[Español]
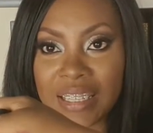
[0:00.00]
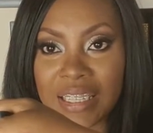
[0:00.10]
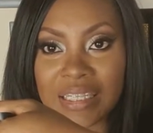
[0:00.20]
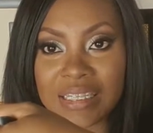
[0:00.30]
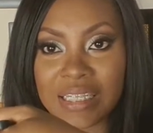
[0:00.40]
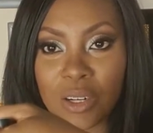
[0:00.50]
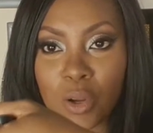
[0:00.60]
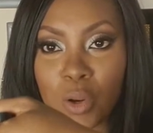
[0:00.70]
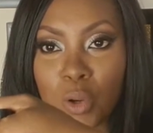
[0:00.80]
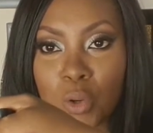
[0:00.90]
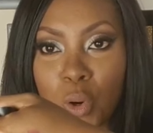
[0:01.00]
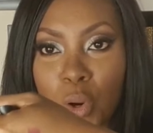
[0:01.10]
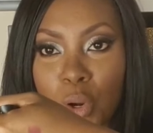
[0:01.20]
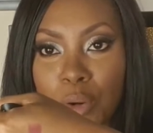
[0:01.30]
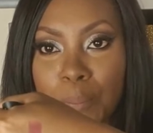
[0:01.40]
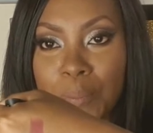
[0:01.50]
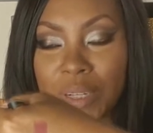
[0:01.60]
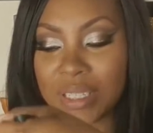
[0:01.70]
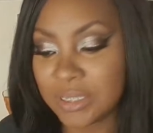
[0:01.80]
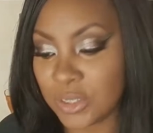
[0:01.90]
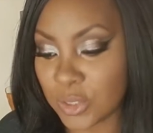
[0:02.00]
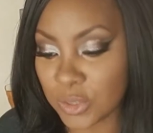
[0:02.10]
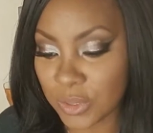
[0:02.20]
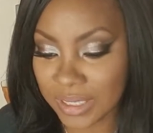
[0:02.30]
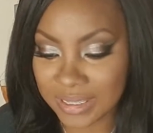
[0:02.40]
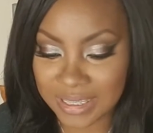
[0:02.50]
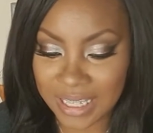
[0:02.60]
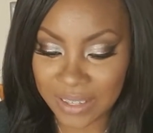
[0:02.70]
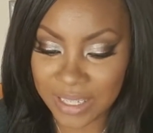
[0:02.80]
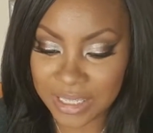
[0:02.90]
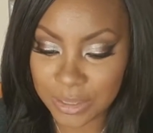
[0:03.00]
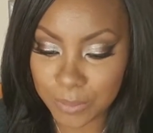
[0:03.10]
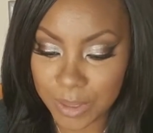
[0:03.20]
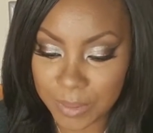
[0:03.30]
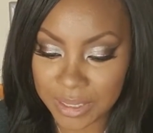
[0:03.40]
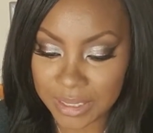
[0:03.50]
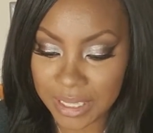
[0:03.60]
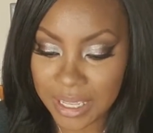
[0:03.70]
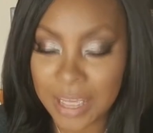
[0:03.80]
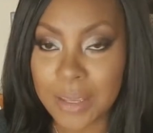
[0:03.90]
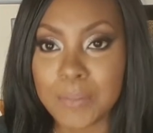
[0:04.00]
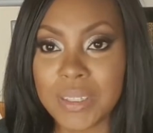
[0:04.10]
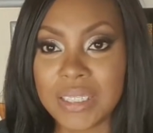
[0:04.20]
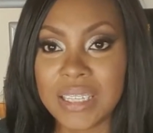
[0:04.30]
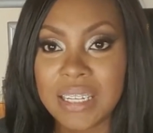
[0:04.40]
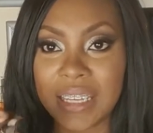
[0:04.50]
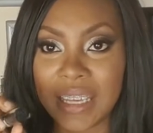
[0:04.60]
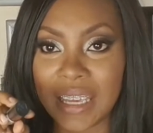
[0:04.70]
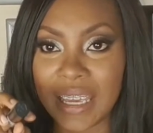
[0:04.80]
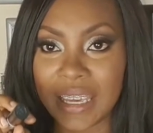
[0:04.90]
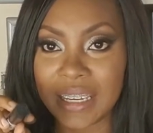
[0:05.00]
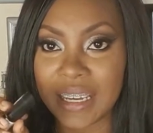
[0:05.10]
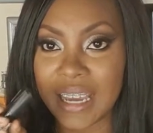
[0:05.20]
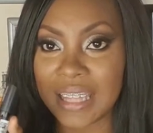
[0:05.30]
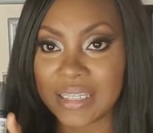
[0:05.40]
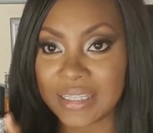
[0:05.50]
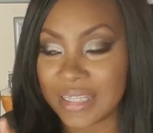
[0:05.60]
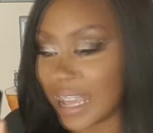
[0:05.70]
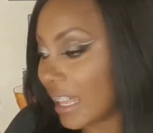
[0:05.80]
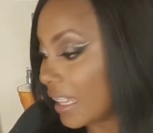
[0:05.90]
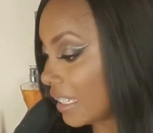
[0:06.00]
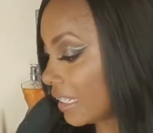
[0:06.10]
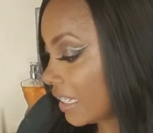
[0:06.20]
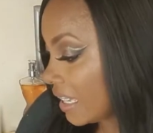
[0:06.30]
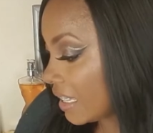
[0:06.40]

Y ese es el color, un color precioso. Este labial simplemente me tiene encantada.